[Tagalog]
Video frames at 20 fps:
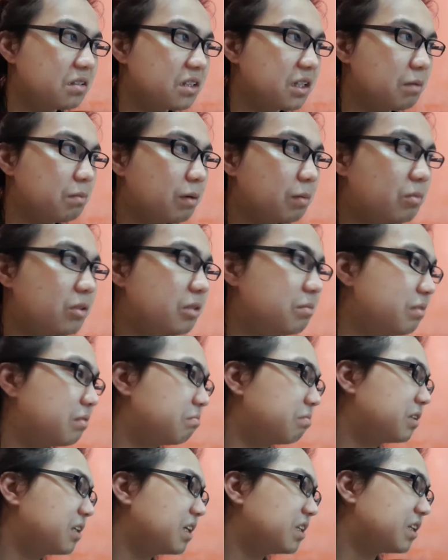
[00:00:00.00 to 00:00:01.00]
Yabang mo naman
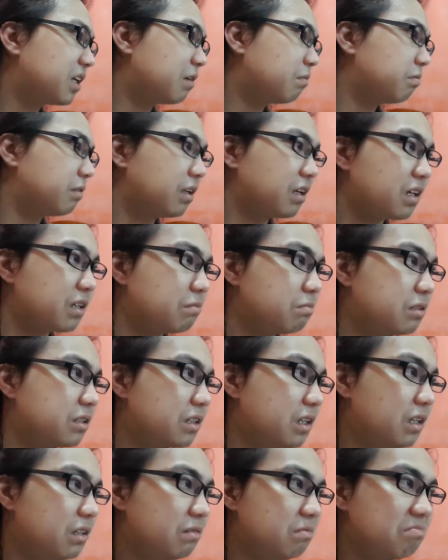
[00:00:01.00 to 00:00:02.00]
bro, Ganyan ka palang
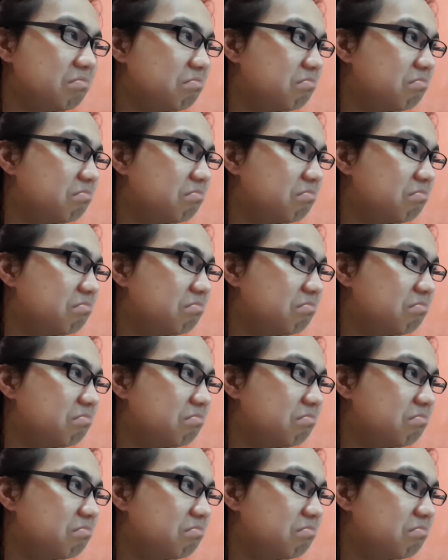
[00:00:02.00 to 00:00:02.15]
kaibigan.